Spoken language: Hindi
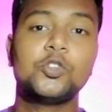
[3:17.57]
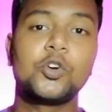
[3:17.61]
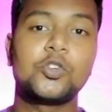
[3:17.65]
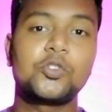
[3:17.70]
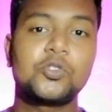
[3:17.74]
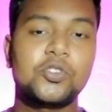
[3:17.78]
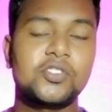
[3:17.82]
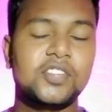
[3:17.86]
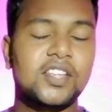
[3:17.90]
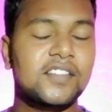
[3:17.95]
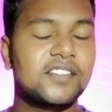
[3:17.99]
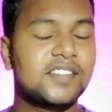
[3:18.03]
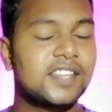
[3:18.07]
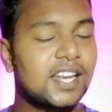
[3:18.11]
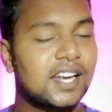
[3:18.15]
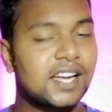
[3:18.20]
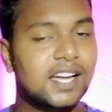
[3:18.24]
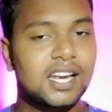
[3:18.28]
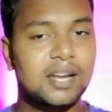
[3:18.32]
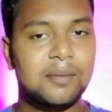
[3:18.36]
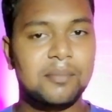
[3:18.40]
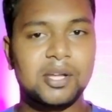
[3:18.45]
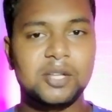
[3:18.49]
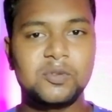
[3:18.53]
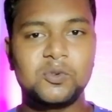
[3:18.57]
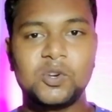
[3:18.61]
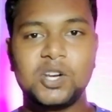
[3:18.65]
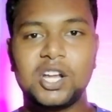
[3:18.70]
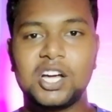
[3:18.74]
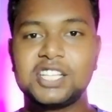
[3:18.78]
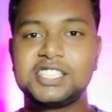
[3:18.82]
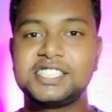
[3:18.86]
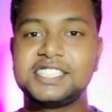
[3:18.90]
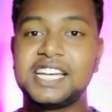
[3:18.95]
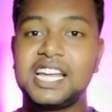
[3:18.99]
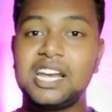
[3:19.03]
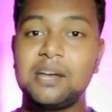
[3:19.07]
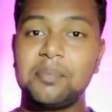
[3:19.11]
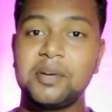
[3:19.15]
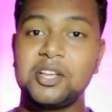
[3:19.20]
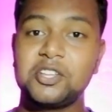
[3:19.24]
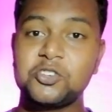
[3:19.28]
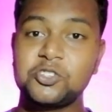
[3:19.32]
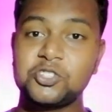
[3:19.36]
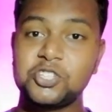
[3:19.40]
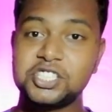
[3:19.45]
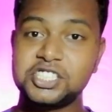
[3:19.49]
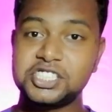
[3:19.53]
दोस्तों के साथ शेयर करना मत भूलना चैनल
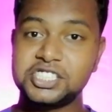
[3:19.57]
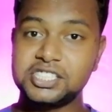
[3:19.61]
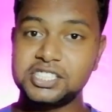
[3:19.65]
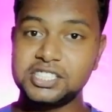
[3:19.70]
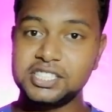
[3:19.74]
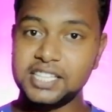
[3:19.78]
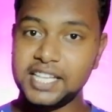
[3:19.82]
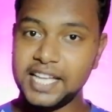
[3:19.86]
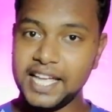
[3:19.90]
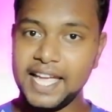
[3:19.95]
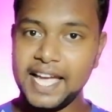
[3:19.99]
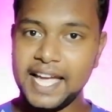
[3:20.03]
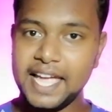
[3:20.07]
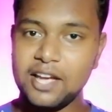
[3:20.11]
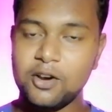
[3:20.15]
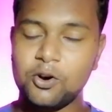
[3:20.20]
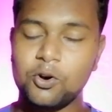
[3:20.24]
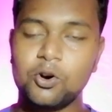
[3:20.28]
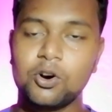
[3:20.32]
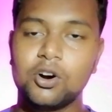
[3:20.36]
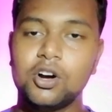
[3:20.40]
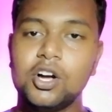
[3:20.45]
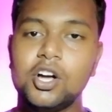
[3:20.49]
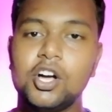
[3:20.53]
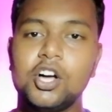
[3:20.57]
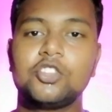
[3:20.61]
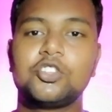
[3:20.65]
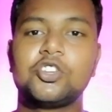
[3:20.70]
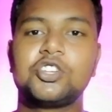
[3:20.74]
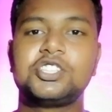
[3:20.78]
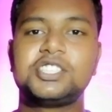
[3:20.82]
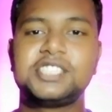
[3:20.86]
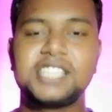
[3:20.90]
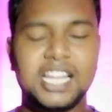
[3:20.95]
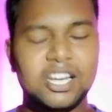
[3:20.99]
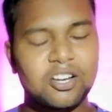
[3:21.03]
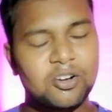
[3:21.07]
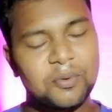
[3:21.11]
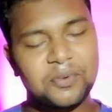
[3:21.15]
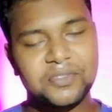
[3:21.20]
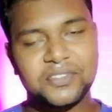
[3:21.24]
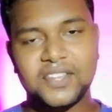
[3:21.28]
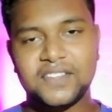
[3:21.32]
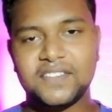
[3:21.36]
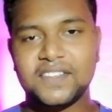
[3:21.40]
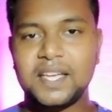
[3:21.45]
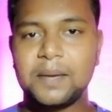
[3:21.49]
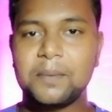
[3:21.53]
पर जो जो नए आए हो तो चैनल को
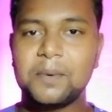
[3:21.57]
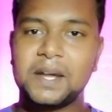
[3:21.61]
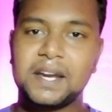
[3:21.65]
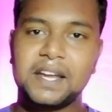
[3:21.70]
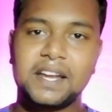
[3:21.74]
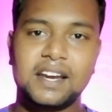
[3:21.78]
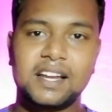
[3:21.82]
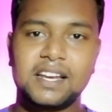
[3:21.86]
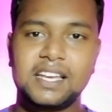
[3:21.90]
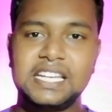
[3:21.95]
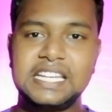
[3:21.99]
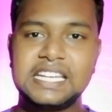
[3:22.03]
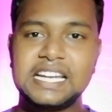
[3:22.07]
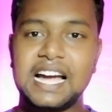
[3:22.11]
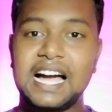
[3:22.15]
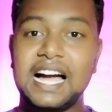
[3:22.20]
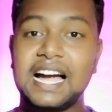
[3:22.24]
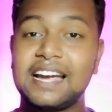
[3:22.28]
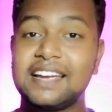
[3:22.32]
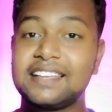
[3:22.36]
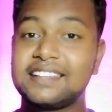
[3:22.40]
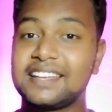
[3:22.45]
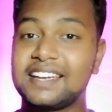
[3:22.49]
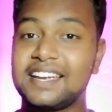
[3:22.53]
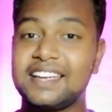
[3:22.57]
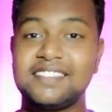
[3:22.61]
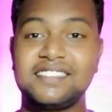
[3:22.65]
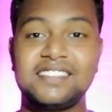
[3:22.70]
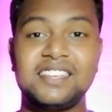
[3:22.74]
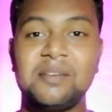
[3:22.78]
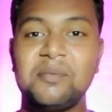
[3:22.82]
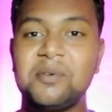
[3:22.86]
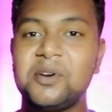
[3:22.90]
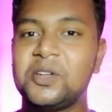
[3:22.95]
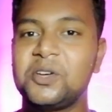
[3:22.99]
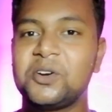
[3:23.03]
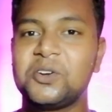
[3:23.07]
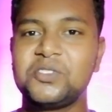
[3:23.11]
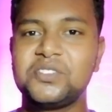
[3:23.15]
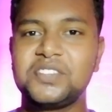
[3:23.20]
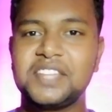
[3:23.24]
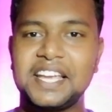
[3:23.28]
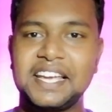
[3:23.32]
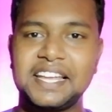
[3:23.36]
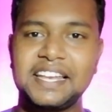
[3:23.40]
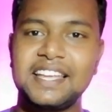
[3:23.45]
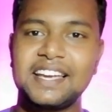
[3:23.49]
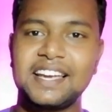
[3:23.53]
भी सब्सक्राइब करके रख लीजिएगा आगे तक ऐसी वीडियोज़
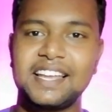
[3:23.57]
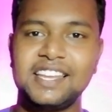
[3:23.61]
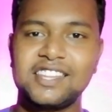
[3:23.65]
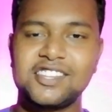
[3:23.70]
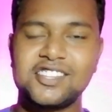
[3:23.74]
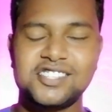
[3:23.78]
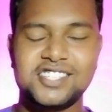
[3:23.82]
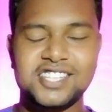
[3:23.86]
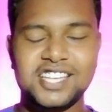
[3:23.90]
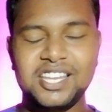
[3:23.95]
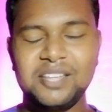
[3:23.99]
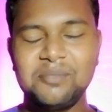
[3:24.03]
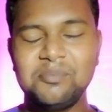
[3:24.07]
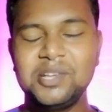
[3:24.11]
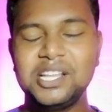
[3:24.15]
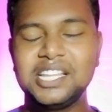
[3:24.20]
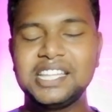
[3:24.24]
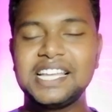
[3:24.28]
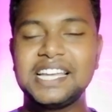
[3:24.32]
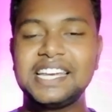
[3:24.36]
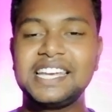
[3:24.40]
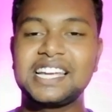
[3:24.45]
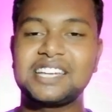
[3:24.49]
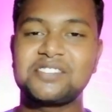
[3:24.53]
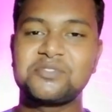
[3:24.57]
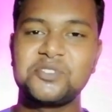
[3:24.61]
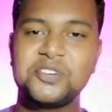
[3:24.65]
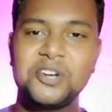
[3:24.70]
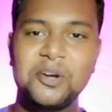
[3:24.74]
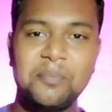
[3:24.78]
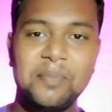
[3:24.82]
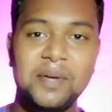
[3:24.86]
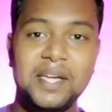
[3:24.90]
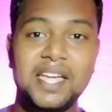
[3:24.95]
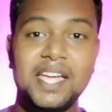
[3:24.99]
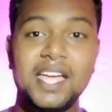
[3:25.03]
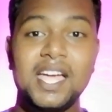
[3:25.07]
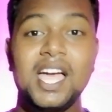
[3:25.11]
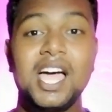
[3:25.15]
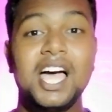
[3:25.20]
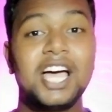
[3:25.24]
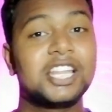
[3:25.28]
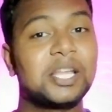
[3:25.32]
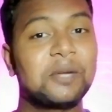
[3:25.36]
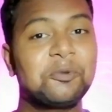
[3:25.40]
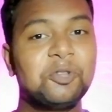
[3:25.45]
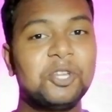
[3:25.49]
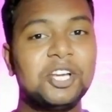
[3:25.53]
देखने के लिए तो चलिए मिलते हैं नेक्स्ट वीडियो पर
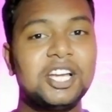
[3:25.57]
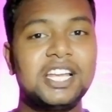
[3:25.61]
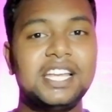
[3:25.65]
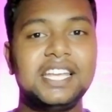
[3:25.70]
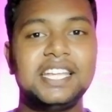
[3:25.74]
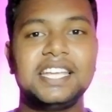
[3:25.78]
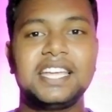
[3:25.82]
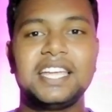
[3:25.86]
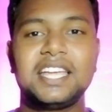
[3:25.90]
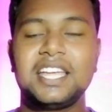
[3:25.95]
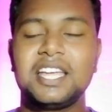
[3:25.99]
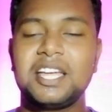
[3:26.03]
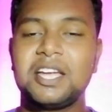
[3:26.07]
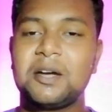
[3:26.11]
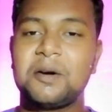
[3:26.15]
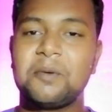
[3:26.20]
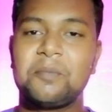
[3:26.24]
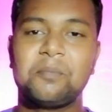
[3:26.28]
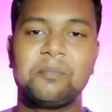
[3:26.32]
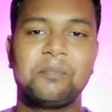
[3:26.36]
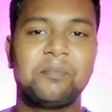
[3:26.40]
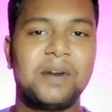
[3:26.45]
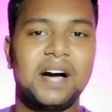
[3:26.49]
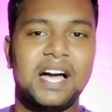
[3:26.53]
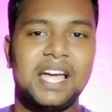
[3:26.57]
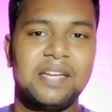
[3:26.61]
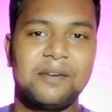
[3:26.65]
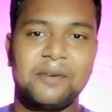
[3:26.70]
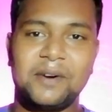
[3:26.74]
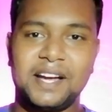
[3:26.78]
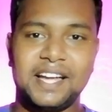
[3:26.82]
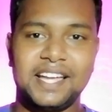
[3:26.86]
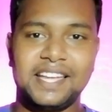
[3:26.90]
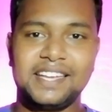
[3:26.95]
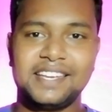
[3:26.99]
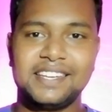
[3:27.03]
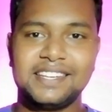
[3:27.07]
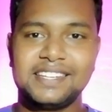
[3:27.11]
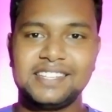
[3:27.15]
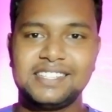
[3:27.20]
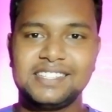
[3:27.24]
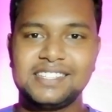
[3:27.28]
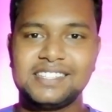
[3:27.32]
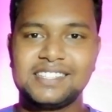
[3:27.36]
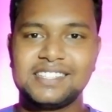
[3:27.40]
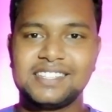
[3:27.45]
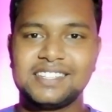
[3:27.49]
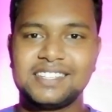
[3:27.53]
तब तक के लिए बाय
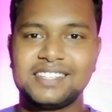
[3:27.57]
बाय